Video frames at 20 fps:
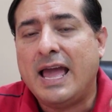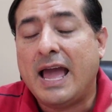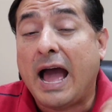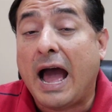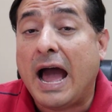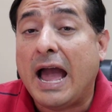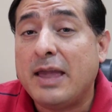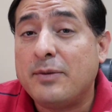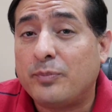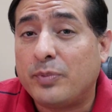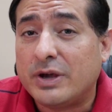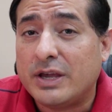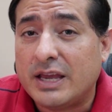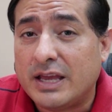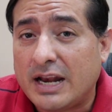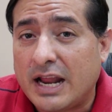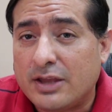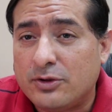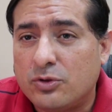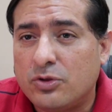ahí
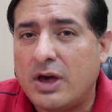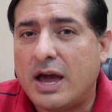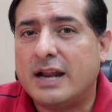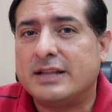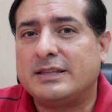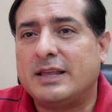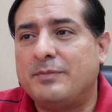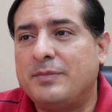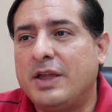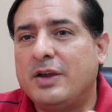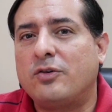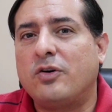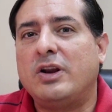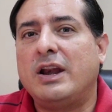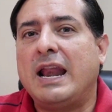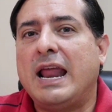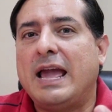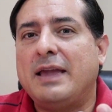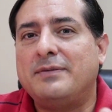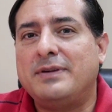pueden ayudar también
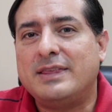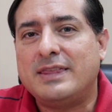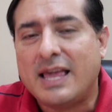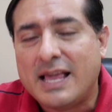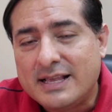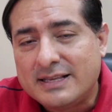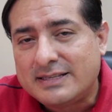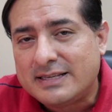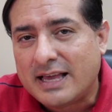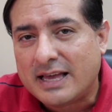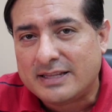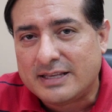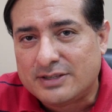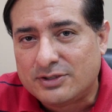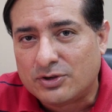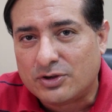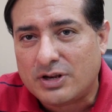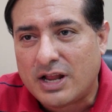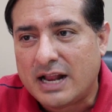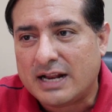con la evidencia
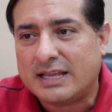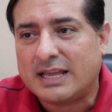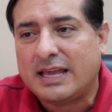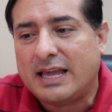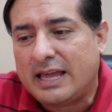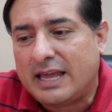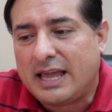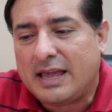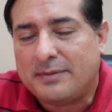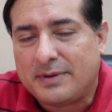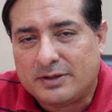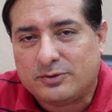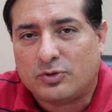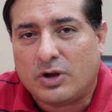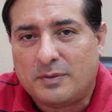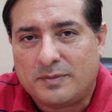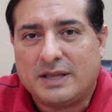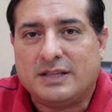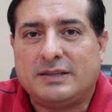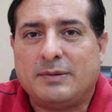adicional que
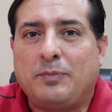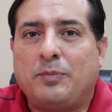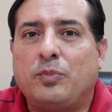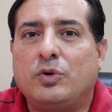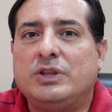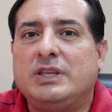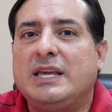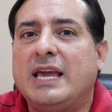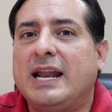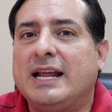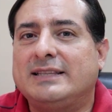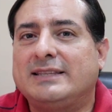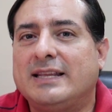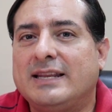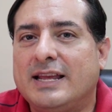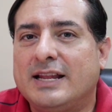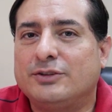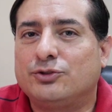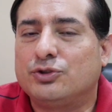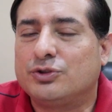eventualmente pudiera
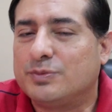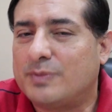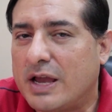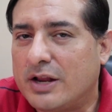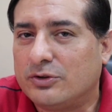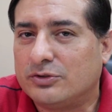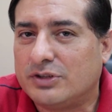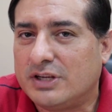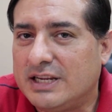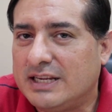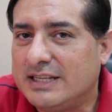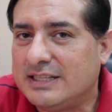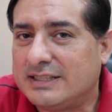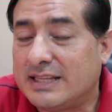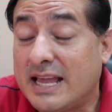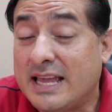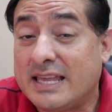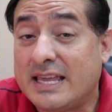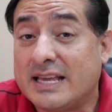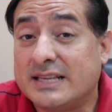tener en sus manos Lili
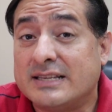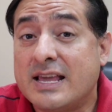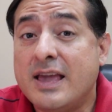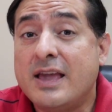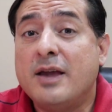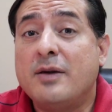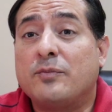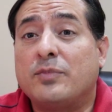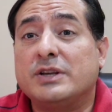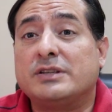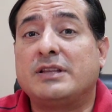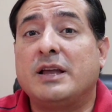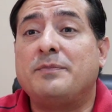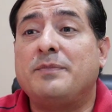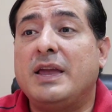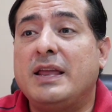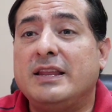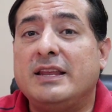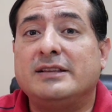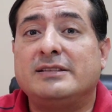Telles, pues
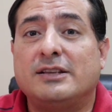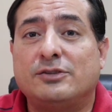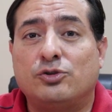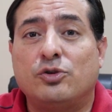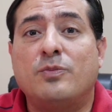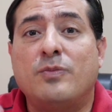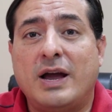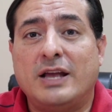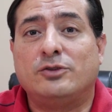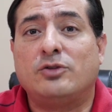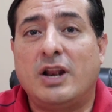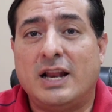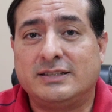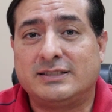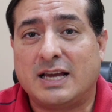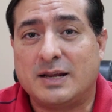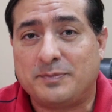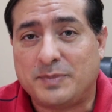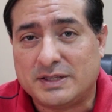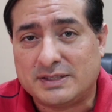también irse sumando a
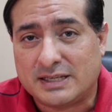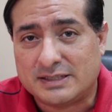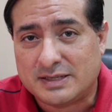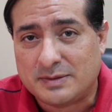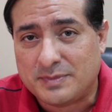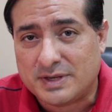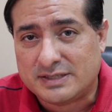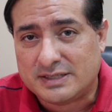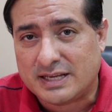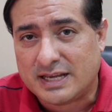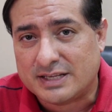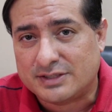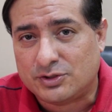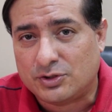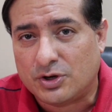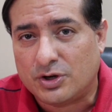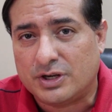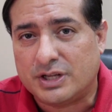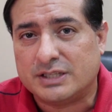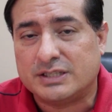las carpetas de
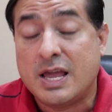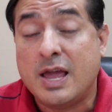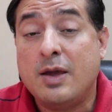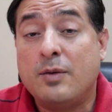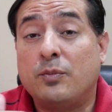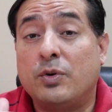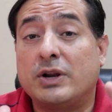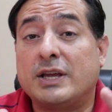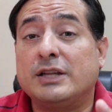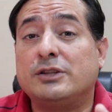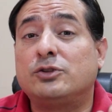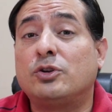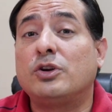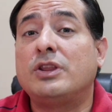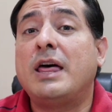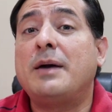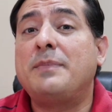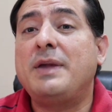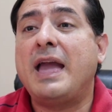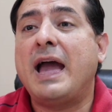investigaciones, porque
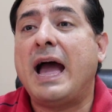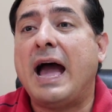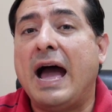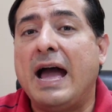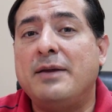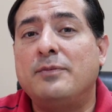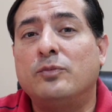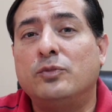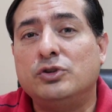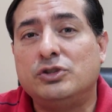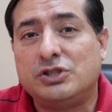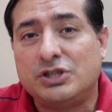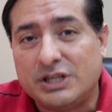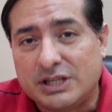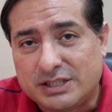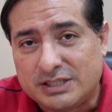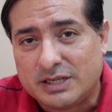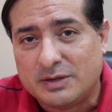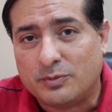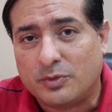todavía hay
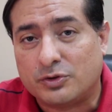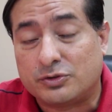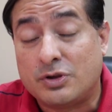muchísimos,